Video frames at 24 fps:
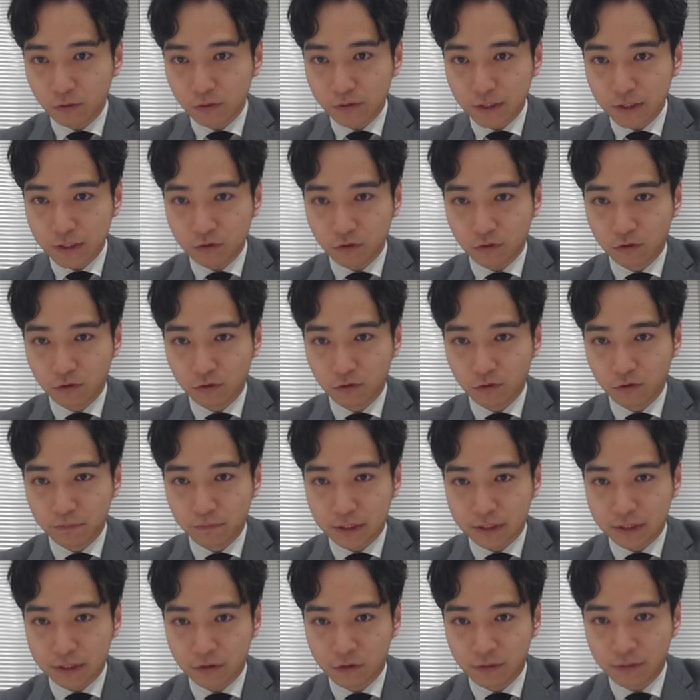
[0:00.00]
税庁の
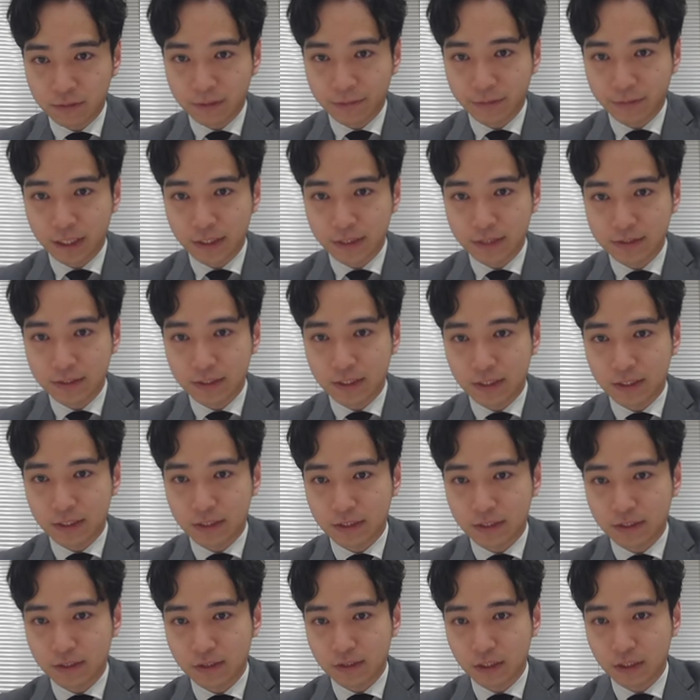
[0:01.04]
ホームページそのまま貼り付けた
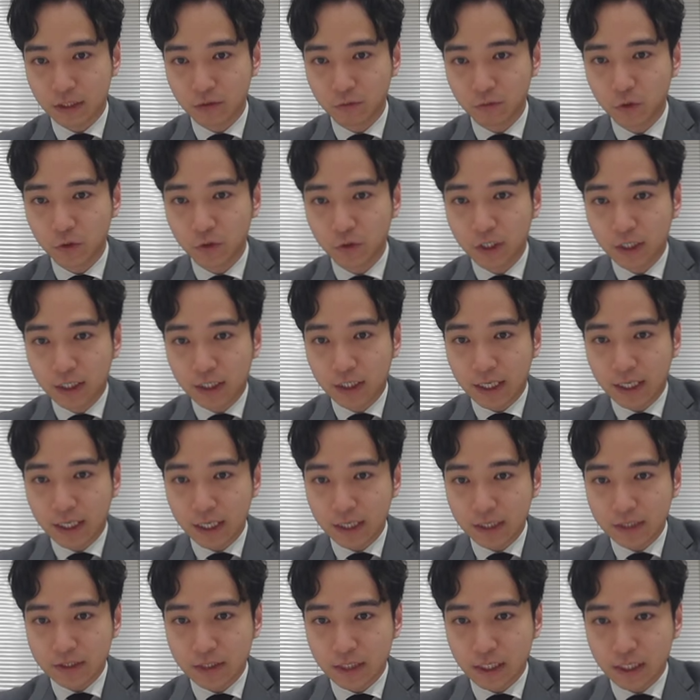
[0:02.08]
んですけれども、
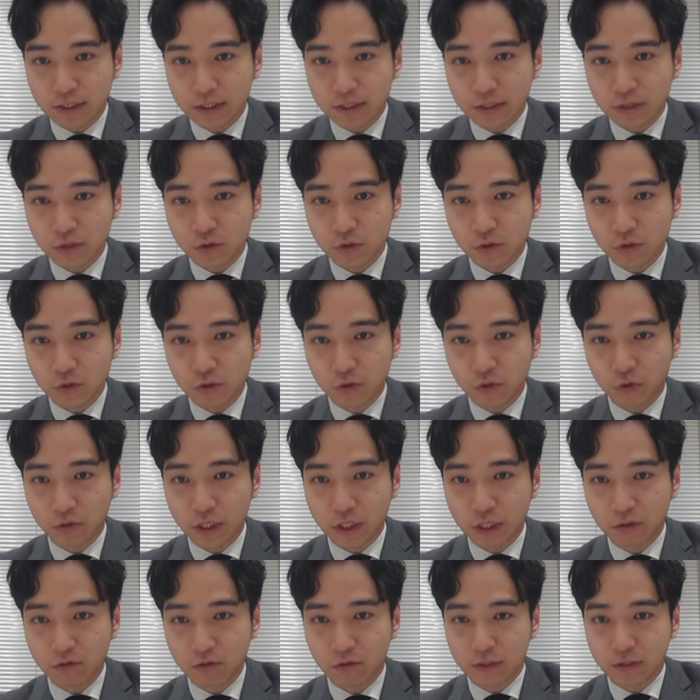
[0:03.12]
へいせいにじゅうよ
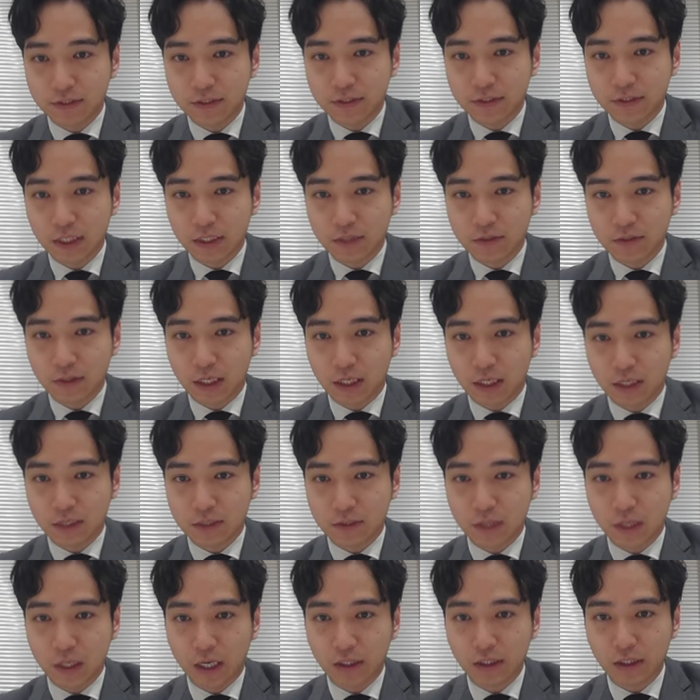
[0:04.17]
ねんのいちがつからで
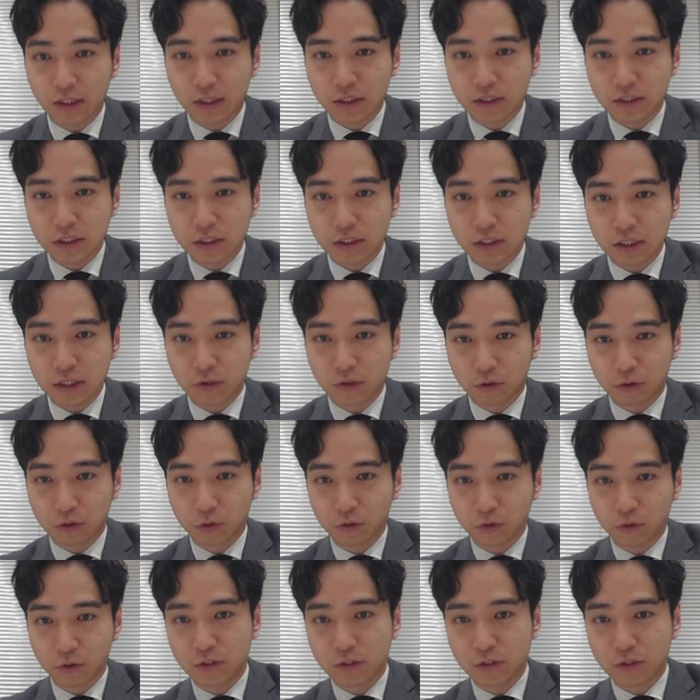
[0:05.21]
すね、新しい制度が
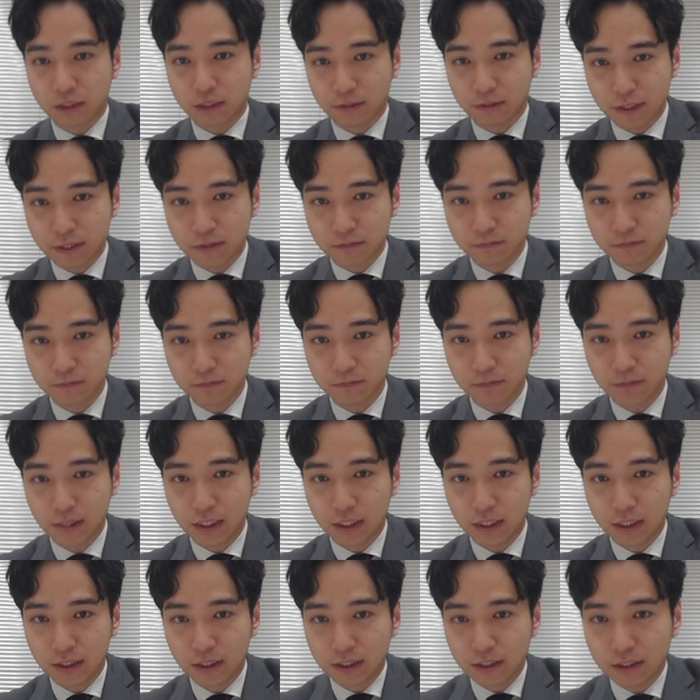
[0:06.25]
導入されています。
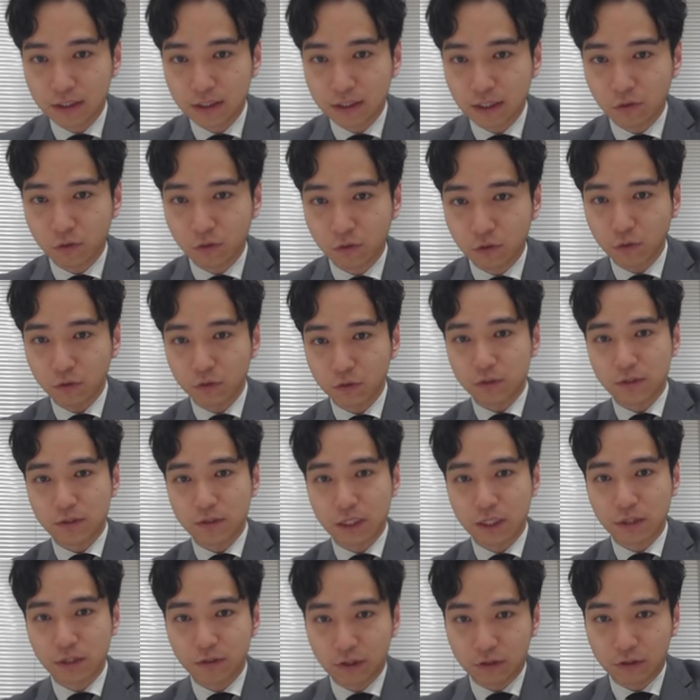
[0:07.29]
これどういう
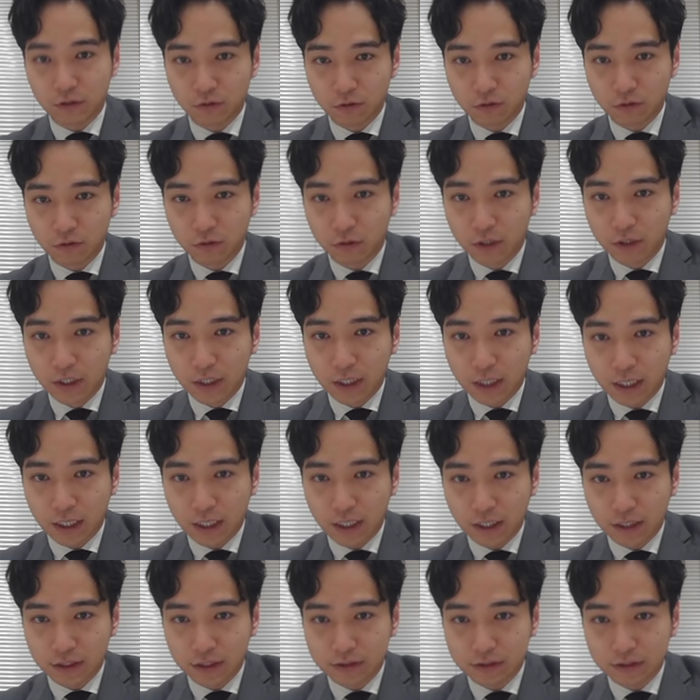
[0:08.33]
制度かというと、
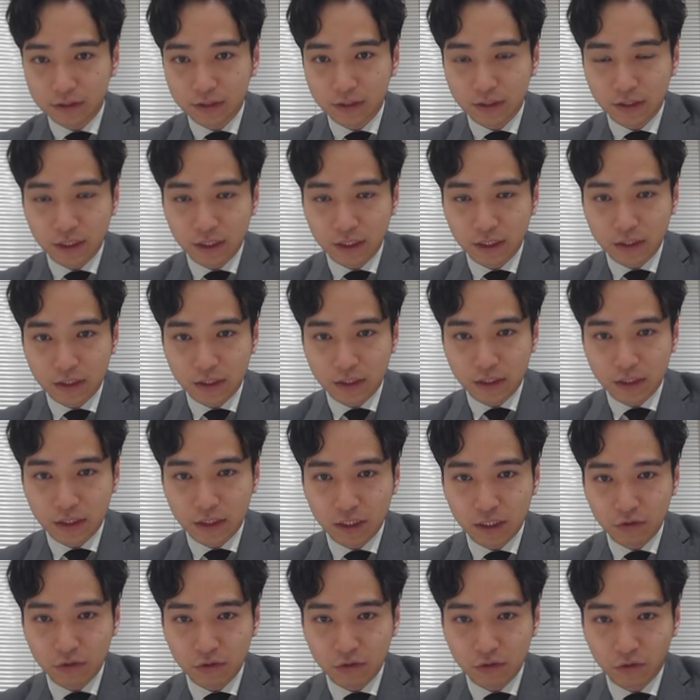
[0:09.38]
えー、金、地
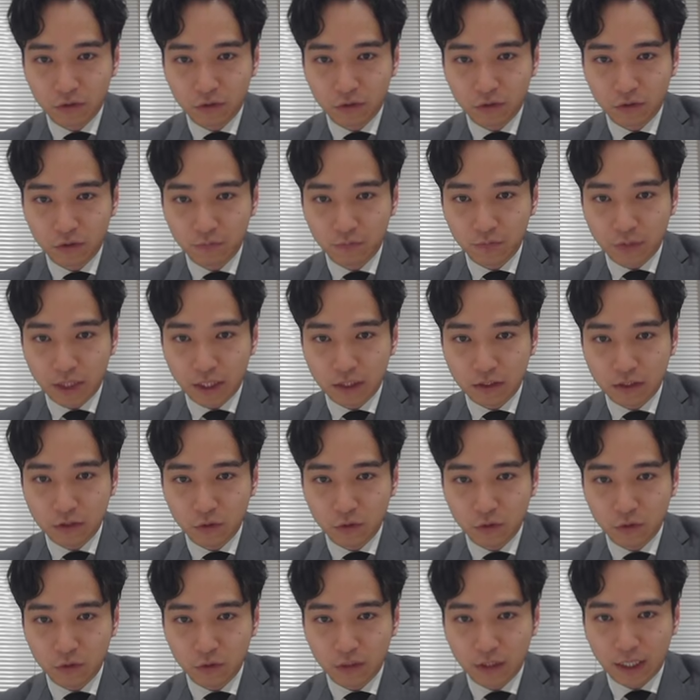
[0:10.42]
金等の、えー、
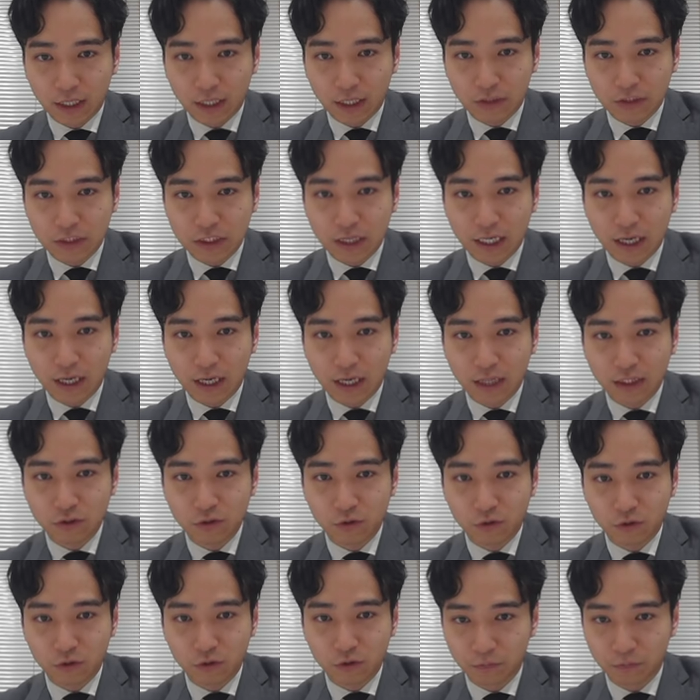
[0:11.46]
譲渡の対価の支払い
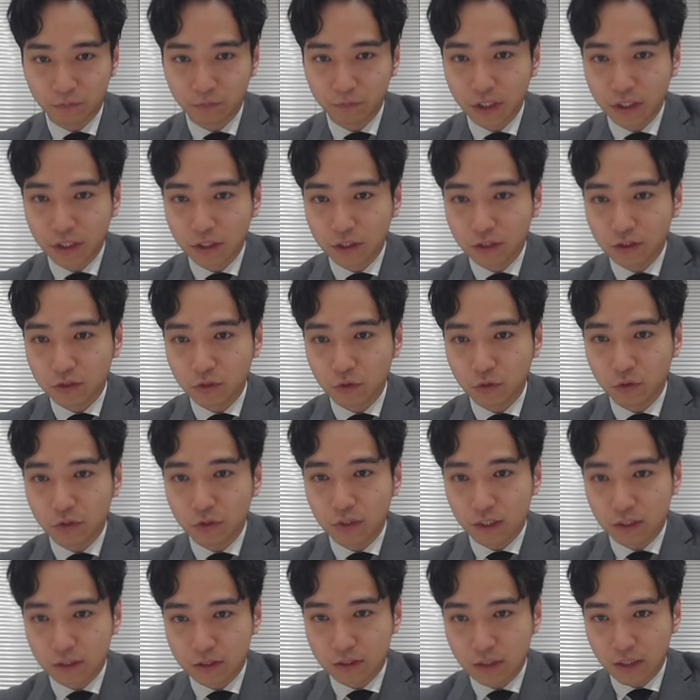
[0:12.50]
調書といっ
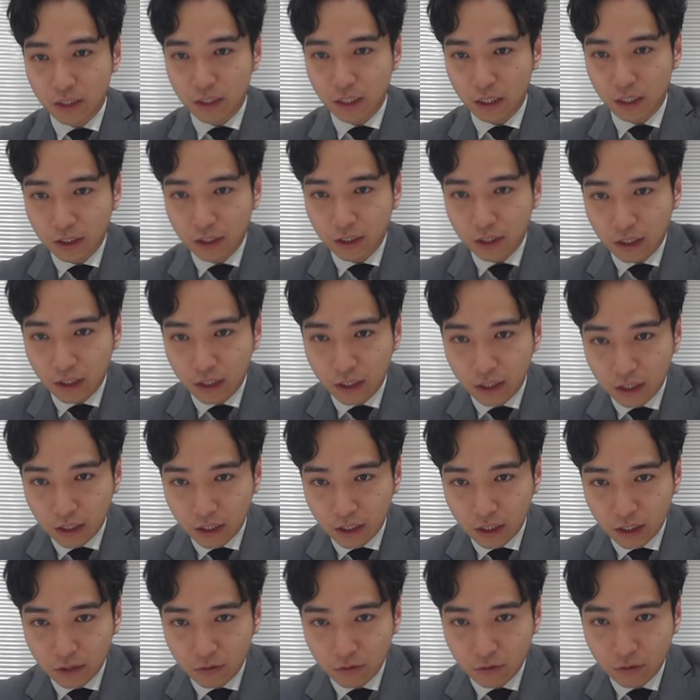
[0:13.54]
てですね、
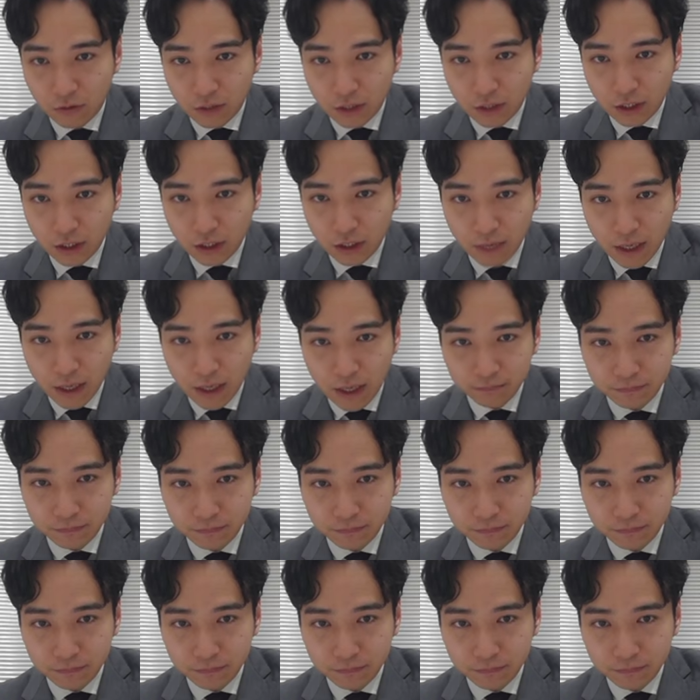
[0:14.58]
えー、これは、